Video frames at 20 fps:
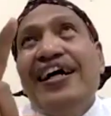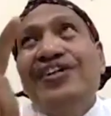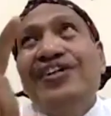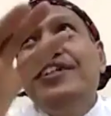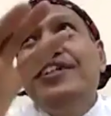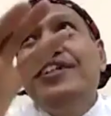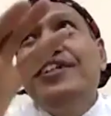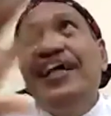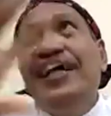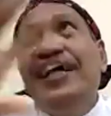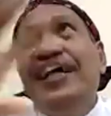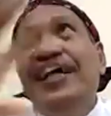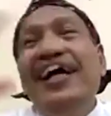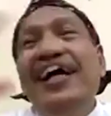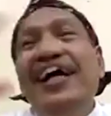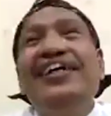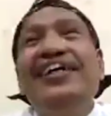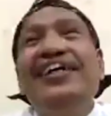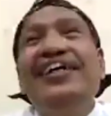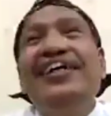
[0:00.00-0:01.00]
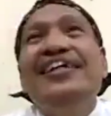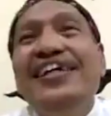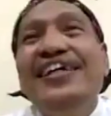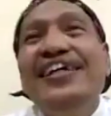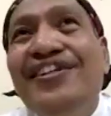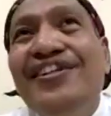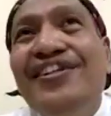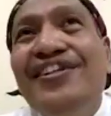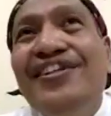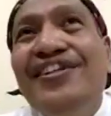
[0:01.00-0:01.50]
Nah,
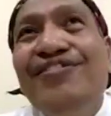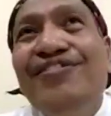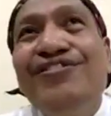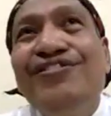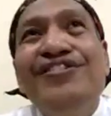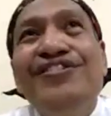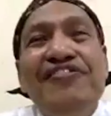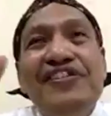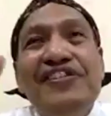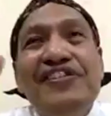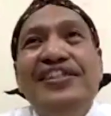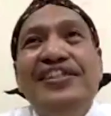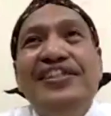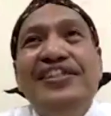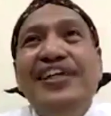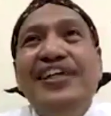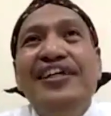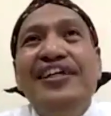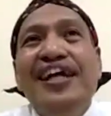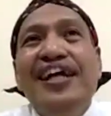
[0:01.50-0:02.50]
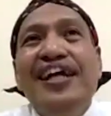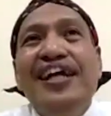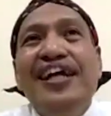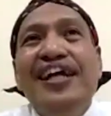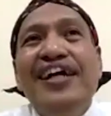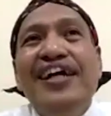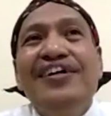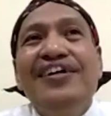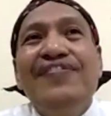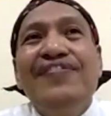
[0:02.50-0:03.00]
dunia ini itu dunia
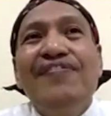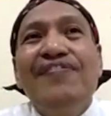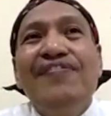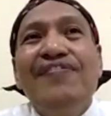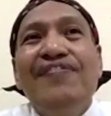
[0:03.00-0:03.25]
fisik